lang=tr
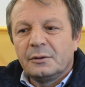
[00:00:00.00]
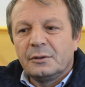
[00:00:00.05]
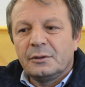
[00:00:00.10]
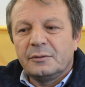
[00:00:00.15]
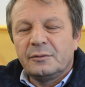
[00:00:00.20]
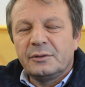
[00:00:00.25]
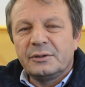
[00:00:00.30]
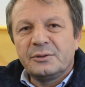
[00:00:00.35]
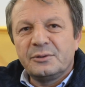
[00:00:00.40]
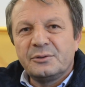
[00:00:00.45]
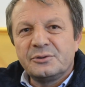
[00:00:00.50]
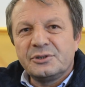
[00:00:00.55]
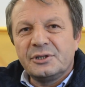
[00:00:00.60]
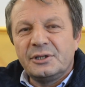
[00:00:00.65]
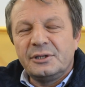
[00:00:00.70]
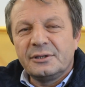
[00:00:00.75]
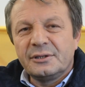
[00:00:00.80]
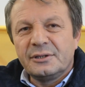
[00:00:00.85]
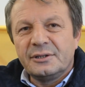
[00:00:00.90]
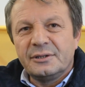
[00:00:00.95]
Evet,
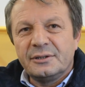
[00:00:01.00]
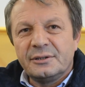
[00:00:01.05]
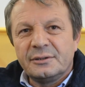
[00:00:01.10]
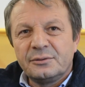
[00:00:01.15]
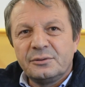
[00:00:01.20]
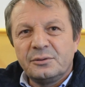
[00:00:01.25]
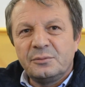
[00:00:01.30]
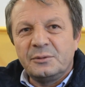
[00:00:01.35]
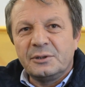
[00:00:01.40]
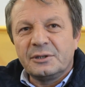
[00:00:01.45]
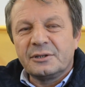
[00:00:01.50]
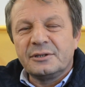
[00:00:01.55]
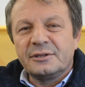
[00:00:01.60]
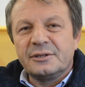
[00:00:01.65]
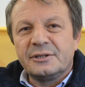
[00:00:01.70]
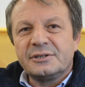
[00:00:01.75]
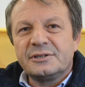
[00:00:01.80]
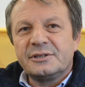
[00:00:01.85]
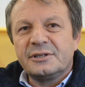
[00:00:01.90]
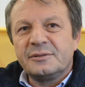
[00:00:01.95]
öncelikle tüm
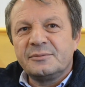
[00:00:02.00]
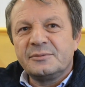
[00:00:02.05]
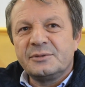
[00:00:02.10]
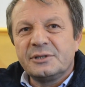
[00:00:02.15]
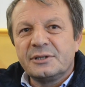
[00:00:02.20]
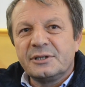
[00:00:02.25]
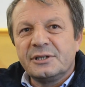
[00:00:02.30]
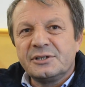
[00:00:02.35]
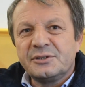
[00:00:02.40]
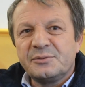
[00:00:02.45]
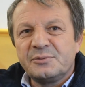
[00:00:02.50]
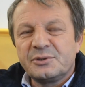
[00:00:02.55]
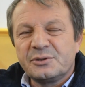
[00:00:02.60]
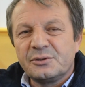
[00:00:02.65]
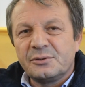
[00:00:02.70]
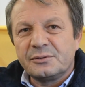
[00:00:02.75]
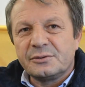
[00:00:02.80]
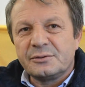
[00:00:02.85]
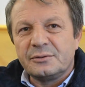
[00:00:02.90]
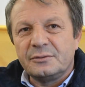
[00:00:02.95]
arkadaşlarımıza
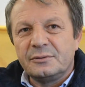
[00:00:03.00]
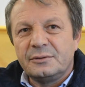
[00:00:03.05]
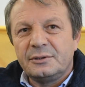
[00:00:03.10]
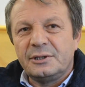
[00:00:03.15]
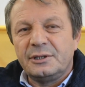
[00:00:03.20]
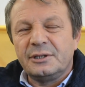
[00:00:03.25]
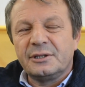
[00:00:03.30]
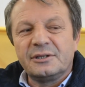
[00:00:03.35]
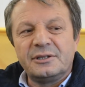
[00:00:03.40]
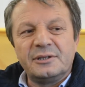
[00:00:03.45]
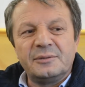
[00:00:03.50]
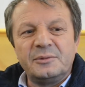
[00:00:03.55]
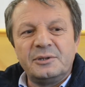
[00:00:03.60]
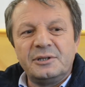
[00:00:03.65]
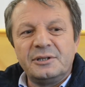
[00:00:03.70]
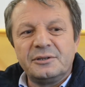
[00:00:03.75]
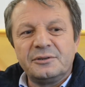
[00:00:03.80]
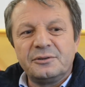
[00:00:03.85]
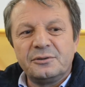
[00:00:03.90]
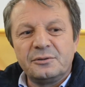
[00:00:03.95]
geçmiş olsun dileklerimi
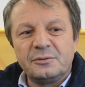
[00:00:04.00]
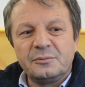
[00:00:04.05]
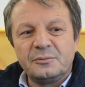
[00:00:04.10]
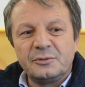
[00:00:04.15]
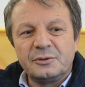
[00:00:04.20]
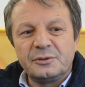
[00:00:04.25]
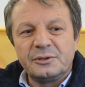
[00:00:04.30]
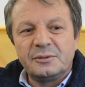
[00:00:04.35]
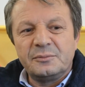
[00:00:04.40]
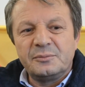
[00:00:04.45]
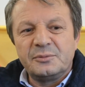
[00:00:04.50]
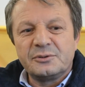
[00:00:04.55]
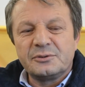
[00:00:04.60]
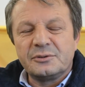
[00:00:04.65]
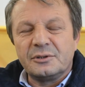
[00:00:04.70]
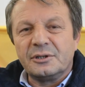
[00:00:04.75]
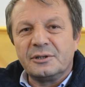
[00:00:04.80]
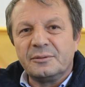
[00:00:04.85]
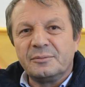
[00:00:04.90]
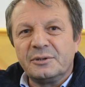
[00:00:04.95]
iletiyorum buradan.
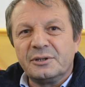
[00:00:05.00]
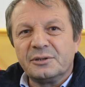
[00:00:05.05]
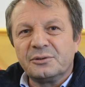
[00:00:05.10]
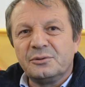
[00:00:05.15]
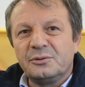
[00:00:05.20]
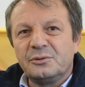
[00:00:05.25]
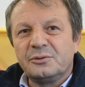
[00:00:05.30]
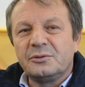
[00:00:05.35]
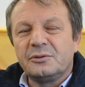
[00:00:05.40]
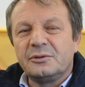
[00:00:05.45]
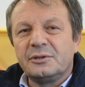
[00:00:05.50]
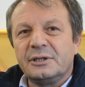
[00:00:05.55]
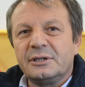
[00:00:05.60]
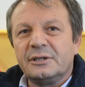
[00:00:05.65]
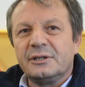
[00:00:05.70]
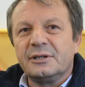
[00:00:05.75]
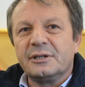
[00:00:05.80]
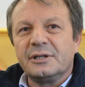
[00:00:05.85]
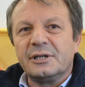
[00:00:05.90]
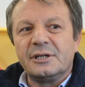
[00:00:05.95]
Piston Abla Kültür
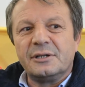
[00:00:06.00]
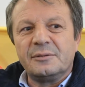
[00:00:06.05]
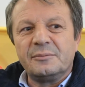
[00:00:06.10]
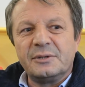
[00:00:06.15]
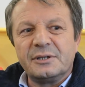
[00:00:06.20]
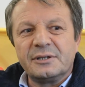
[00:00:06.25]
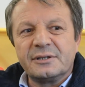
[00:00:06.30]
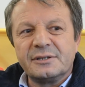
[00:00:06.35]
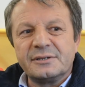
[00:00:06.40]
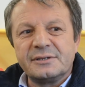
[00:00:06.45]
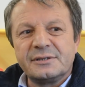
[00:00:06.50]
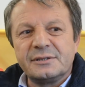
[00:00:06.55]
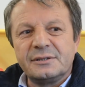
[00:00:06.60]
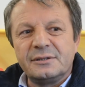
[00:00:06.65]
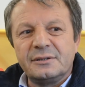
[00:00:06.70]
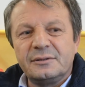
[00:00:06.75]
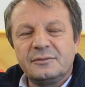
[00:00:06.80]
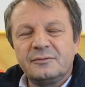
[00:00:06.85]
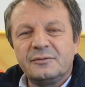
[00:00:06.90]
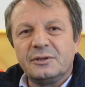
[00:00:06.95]
Derneği Genel Merkezi
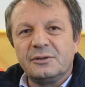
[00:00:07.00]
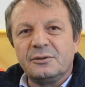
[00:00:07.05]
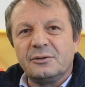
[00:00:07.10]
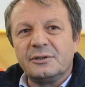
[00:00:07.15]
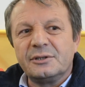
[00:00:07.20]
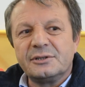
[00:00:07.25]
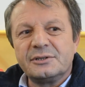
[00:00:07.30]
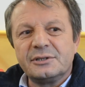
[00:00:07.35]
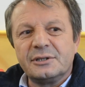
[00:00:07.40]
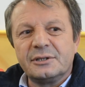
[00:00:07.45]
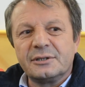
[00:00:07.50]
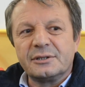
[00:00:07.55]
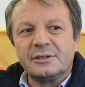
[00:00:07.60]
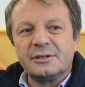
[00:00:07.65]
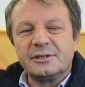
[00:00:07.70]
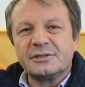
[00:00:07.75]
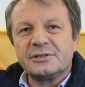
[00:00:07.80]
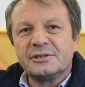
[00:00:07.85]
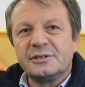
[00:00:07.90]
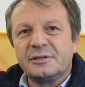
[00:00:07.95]
ve yönetici
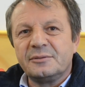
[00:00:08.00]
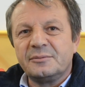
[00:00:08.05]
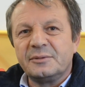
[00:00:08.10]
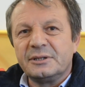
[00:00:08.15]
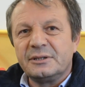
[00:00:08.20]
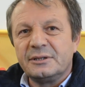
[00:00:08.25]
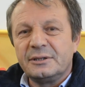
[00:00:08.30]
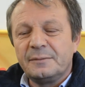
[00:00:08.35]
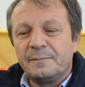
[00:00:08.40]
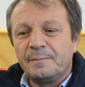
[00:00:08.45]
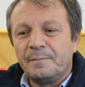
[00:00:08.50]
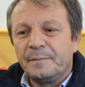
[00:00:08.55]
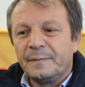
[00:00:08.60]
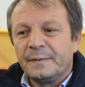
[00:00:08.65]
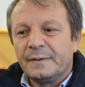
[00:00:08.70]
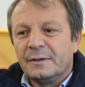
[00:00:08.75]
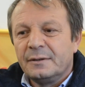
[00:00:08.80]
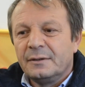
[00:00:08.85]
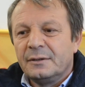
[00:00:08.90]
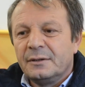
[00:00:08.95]
arkadaşlarım adına.
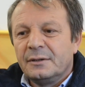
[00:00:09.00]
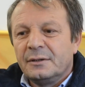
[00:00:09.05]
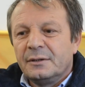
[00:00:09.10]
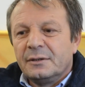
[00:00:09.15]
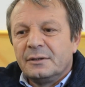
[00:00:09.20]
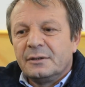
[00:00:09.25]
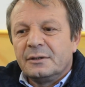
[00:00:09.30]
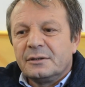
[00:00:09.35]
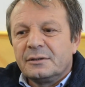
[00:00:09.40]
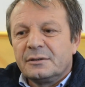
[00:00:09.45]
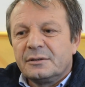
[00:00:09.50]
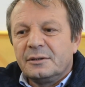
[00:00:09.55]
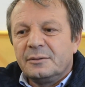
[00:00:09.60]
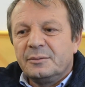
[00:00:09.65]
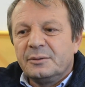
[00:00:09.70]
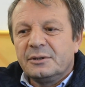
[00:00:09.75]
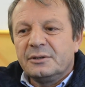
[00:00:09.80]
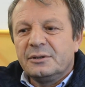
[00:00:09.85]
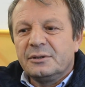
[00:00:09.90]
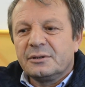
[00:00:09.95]

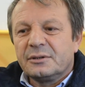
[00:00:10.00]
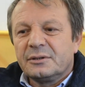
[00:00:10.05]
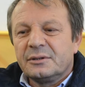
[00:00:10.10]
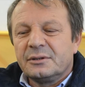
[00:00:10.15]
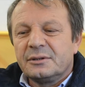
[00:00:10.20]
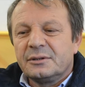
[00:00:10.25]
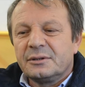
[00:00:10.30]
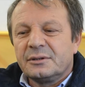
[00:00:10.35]
Tabii ki e,